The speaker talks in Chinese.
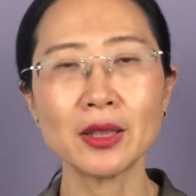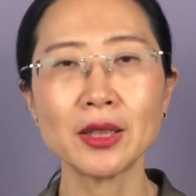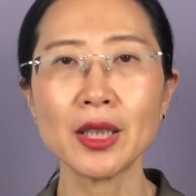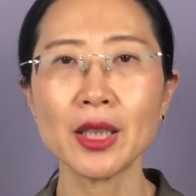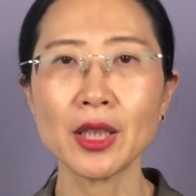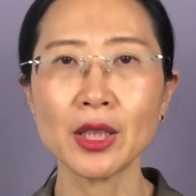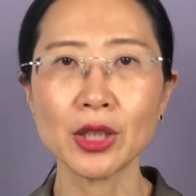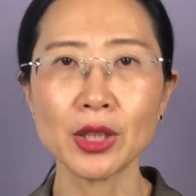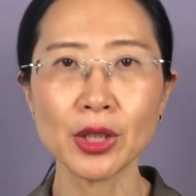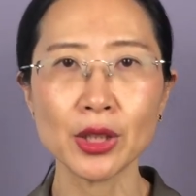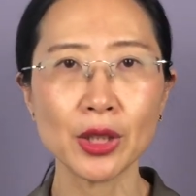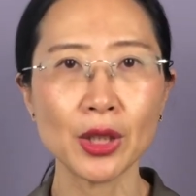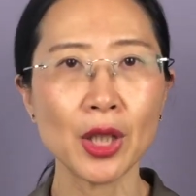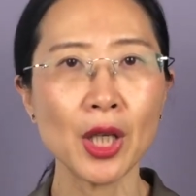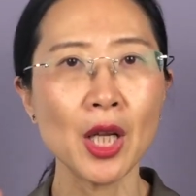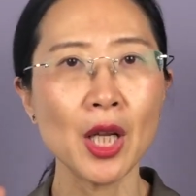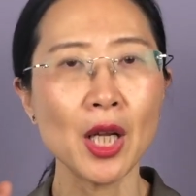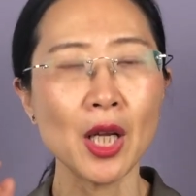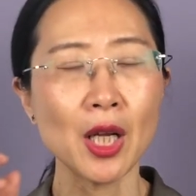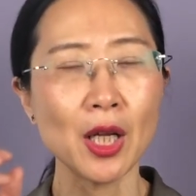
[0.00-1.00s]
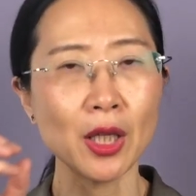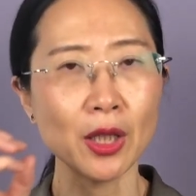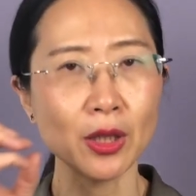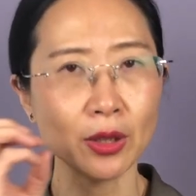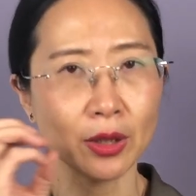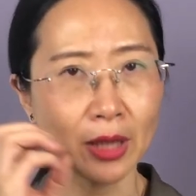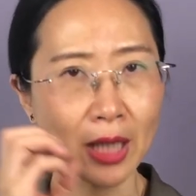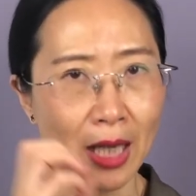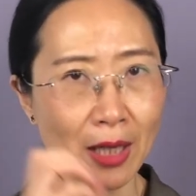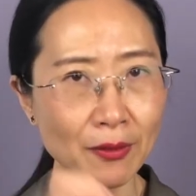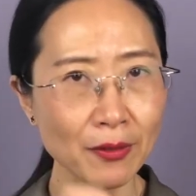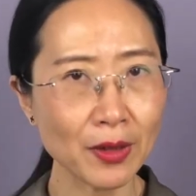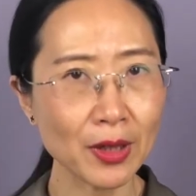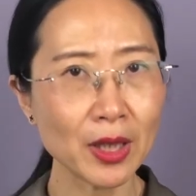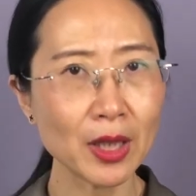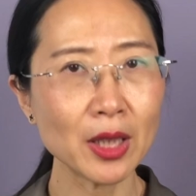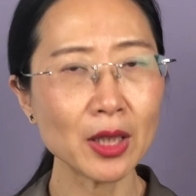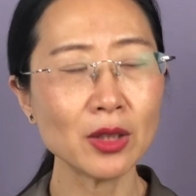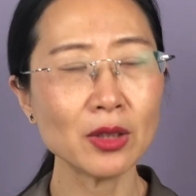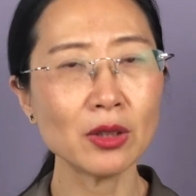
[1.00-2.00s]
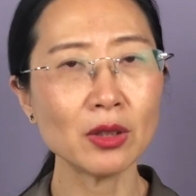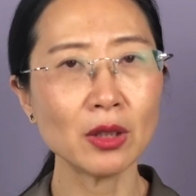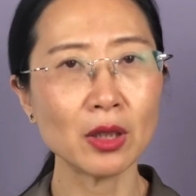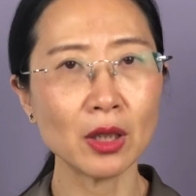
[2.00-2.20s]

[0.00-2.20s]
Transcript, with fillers: 这也是呃咖啡因